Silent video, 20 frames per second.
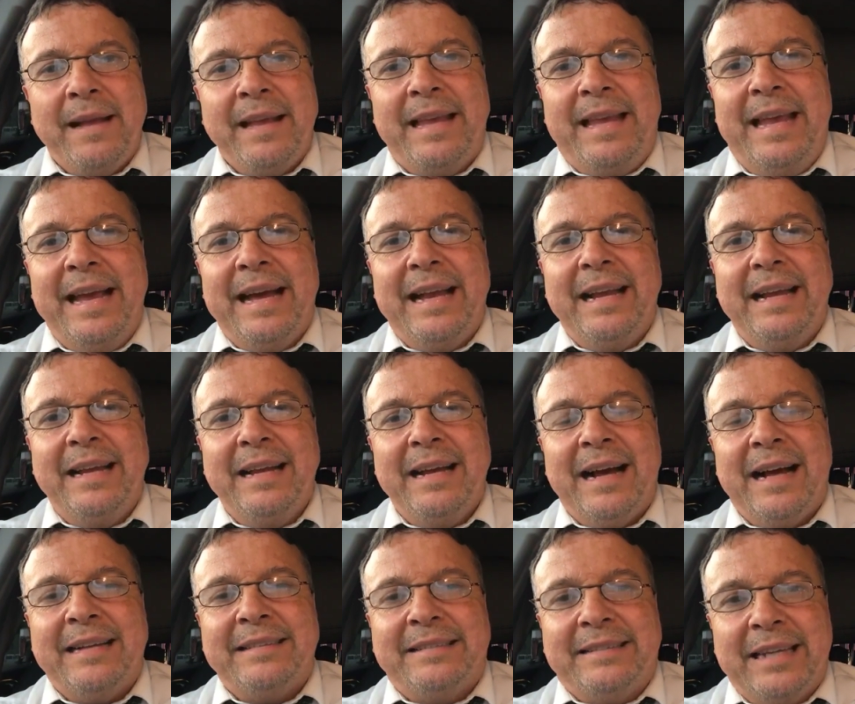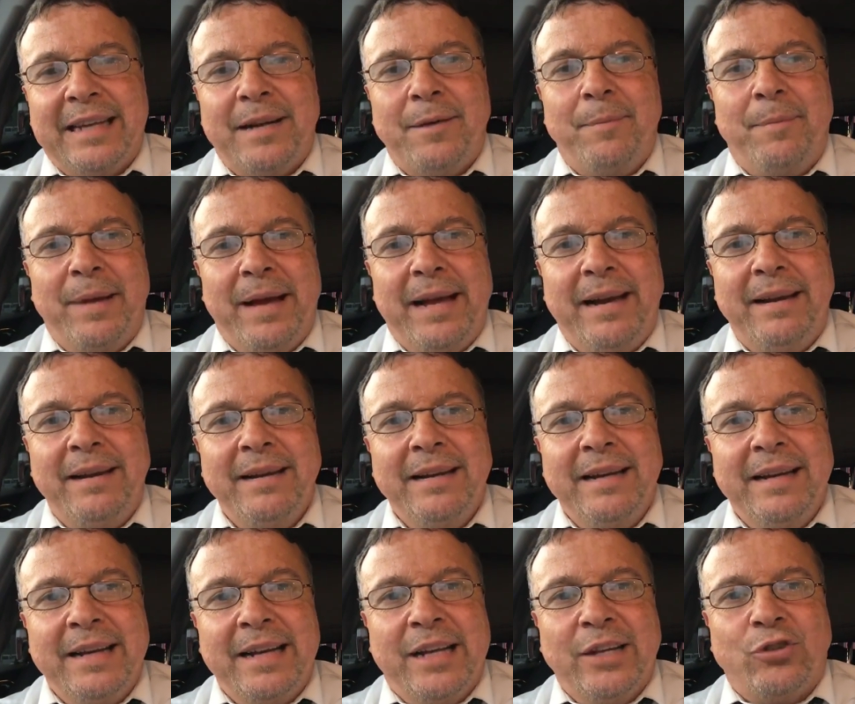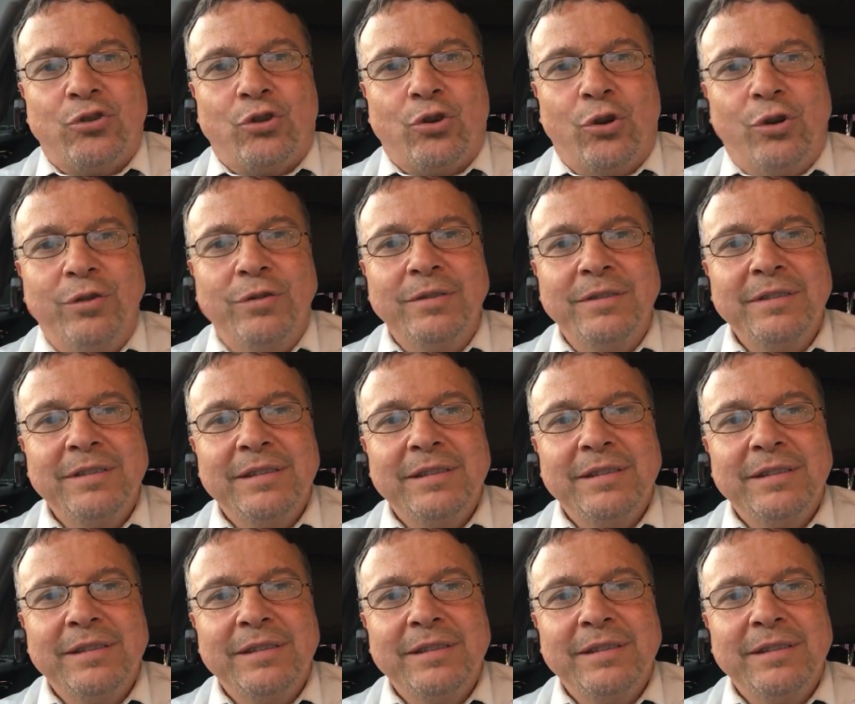quiere hacer ver que son